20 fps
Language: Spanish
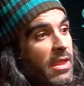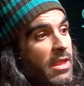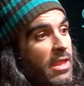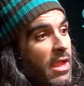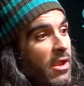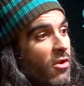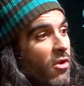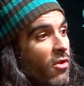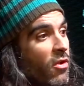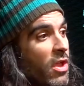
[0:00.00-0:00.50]
de
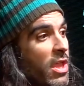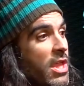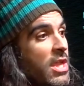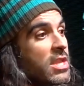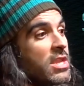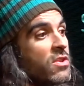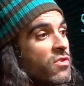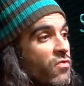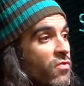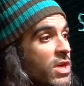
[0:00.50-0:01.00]

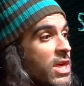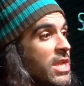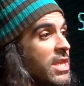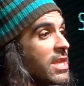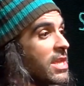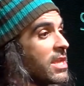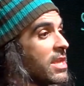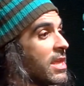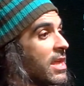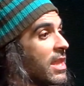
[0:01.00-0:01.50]
tecnologías en su
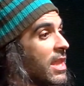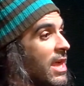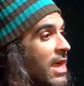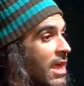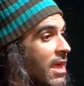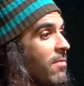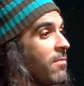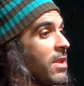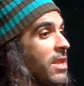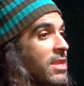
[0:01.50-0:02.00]
casa, sin que tenga
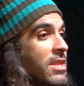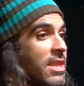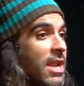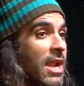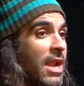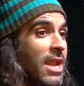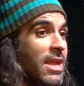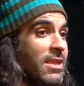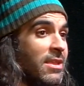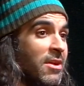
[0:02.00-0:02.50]
que
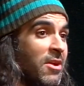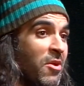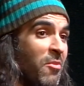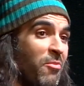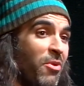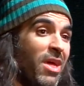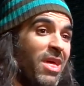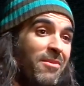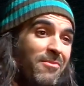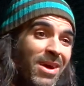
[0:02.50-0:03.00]
administrarlas,
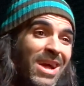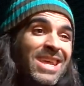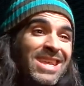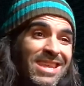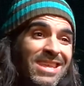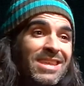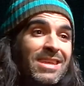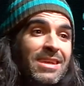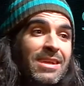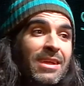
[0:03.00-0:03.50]
pero
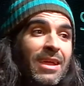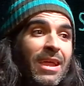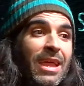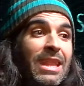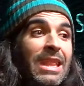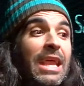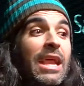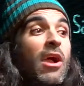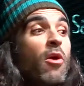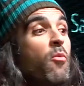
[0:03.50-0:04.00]
además que
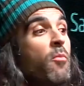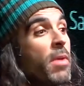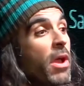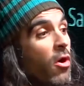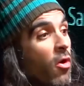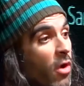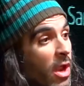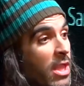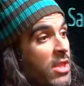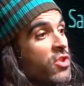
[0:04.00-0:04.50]
tenga un
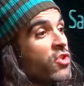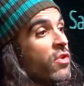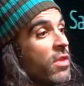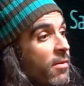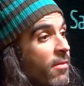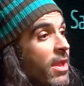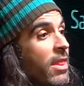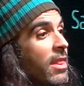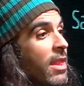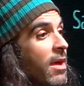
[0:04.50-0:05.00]
mejor ancho de
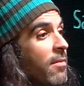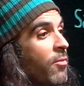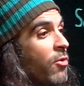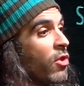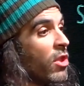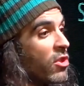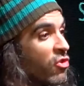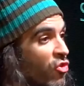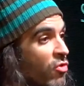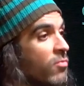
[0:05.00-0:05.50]
banda,
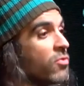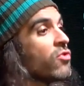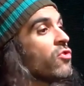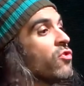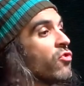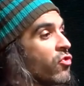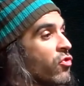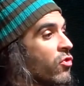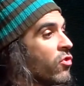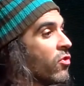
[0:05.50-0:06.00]
porque somos
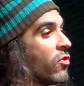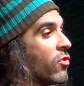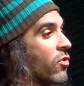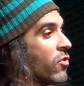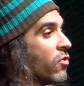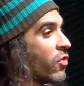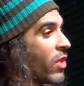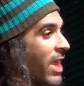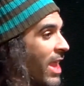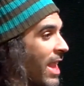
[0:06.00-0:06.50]
nosotros
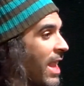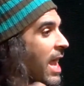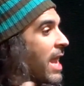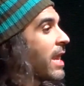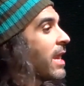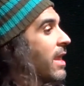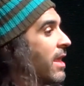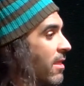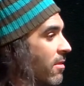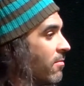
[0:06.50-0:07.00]
los que en la
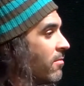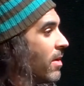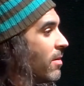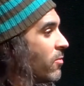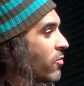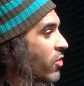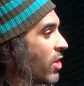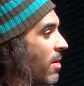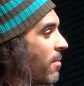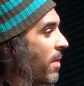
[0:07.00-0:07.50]
red
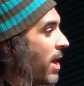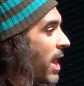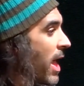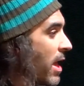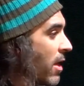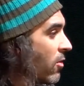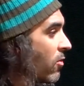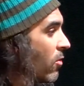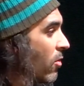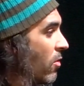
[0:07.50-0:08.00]
vamos a
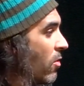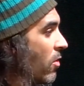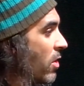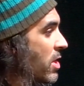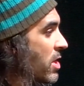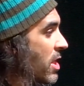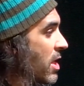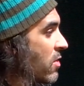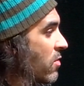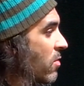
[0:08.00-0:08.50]
parar todo lo que
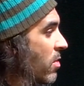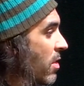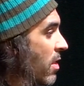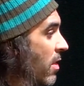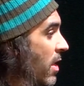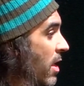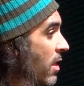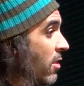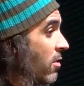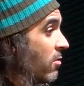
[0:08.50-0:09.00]
está
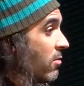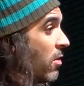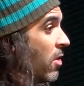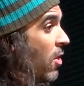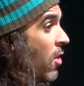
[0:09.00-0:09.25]
sucediendo.